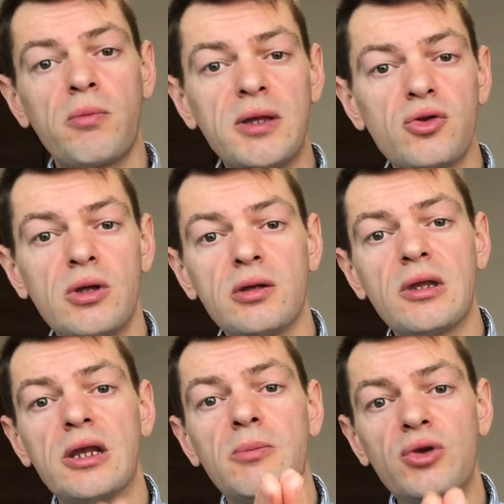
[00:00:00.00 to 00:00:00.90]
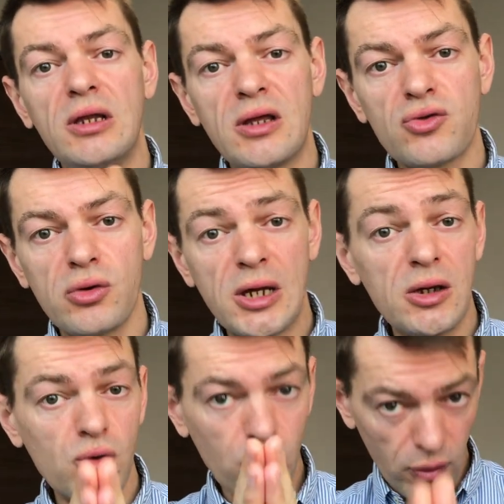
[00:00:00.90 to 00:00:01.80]
maintenant dans la monnaie nationale
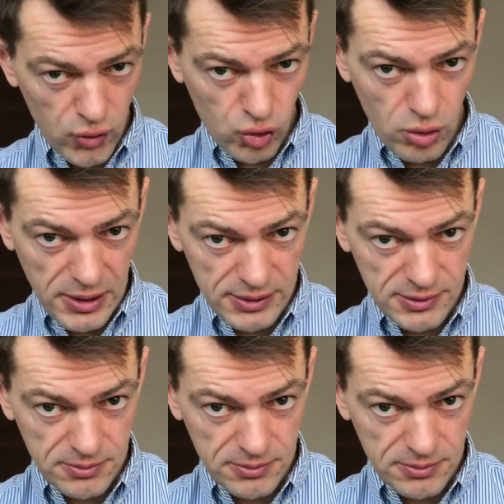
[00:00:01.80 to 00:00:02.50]
ou revenu de base.